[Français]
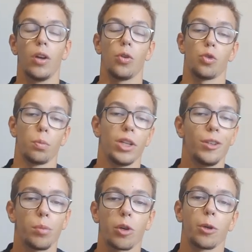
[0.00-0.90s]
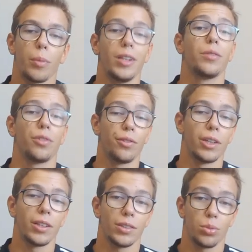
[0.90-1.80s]
Je milite pour que Malik
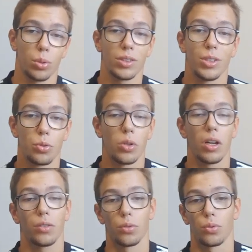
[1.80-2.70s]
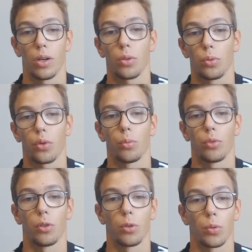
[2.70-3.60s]
Fofana soit titulaire ce soir contre,
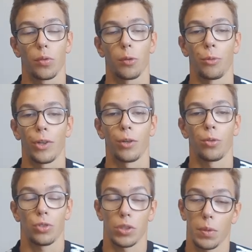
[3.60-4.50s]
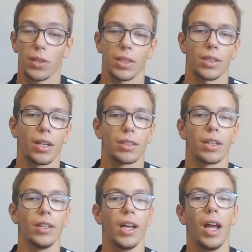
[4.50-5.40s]
euh, Monaco. J'espère que ça sera le cas.